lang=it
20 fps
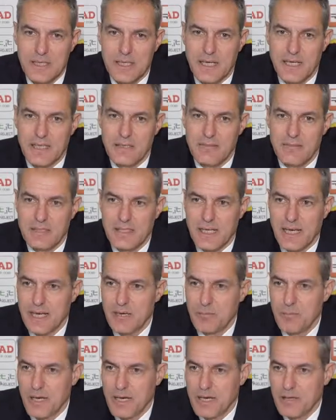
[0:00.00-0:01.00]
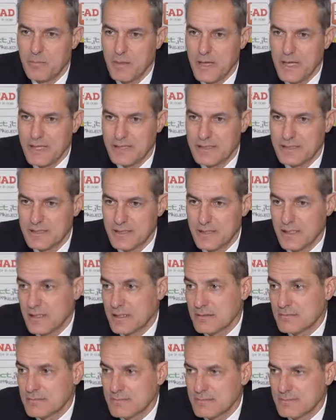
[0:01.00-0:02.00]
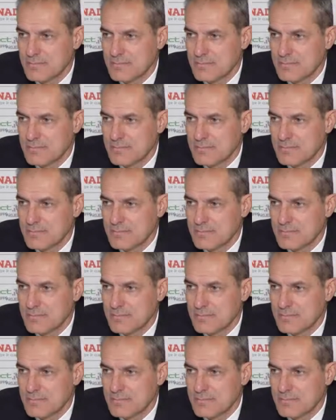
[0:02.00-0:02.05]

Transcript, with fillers: ed evitare palle perse,